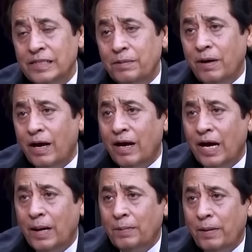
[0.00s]
जब
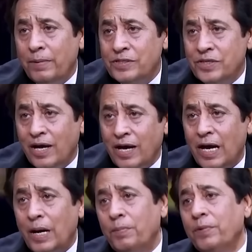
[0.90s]
आपका बच्चा
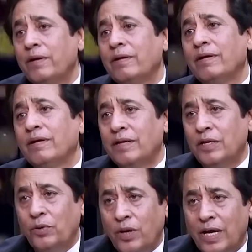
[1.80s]
आप
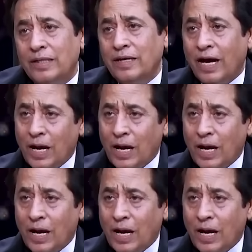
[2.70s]
की औलाद